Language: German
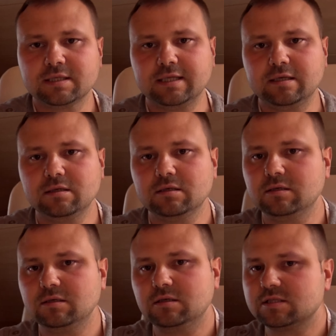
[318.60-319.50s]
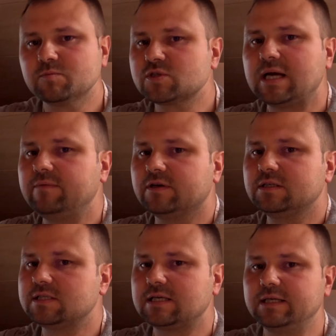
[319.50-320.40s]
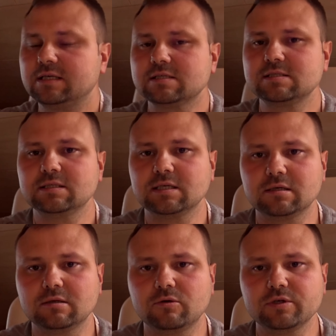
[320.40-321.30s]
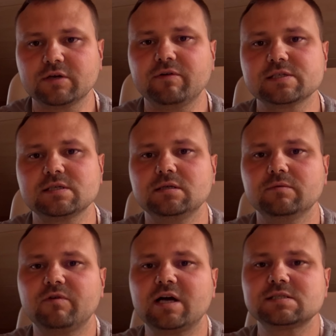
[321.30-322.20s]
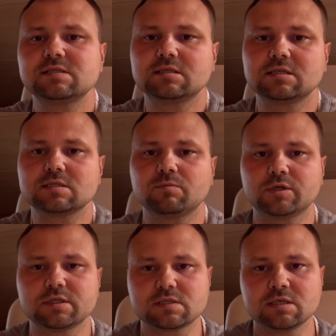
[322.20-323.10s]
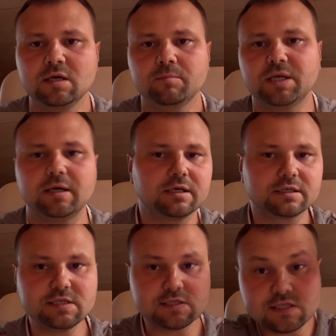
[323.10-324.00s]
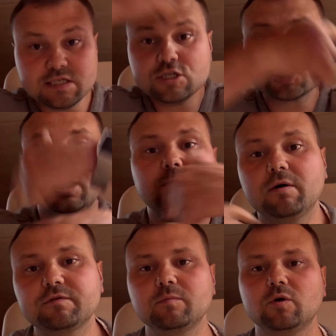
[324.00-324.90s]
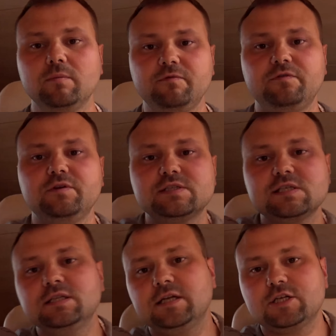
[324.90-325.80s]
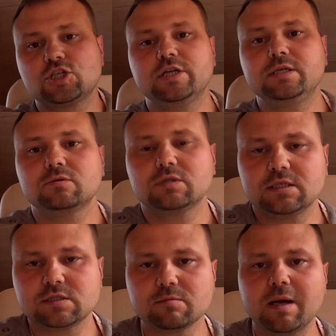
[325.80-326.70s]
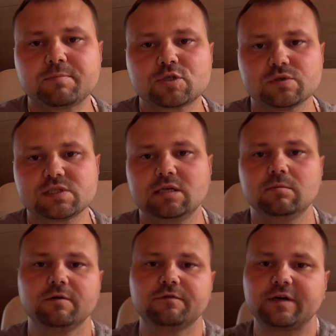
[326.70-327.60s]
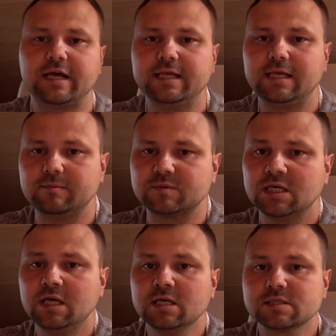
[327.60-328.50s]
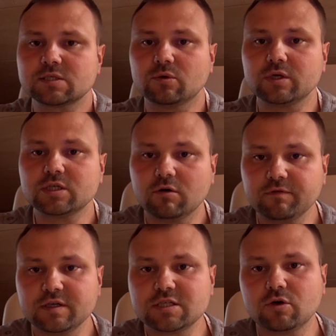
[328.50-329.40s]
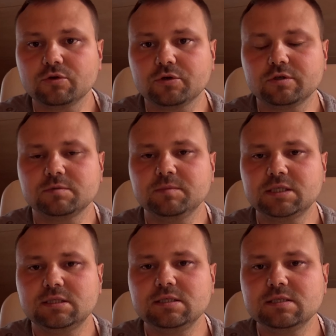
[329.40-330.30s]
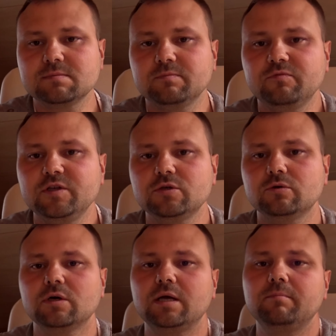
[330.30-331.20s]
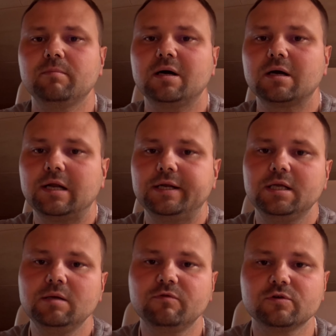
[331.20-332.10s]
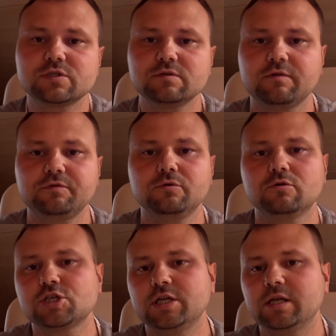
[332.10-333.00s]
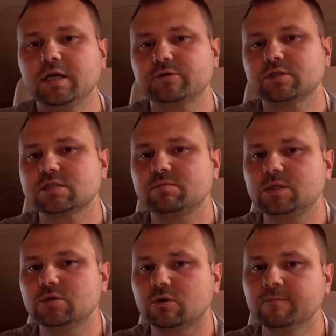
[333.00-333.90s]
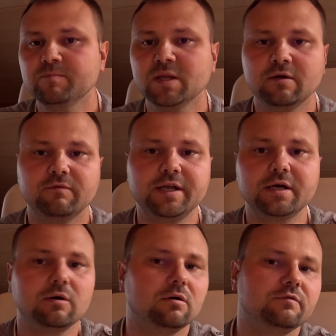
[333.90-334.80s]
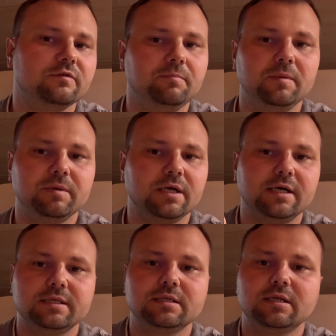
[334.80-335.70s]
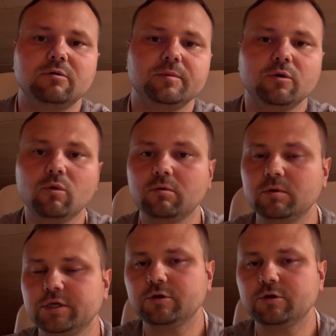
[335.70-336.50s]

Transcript: denn es muss einfach nicht sein, dass ihr dann euch quasi im wahrsten Sinne des Wortes mit einer riesen Zielscheibe auf dem Kopf ins Internet stellt und dann zum Abschuss selber freigebt. So, ich hoffe, ich konnte euch mit diesem Video ein paar kleine Infos zur Verfügung stellen. Hat euch das Video weitergeholfen? Gebt mir bitte einen Daumen hoch. Wollt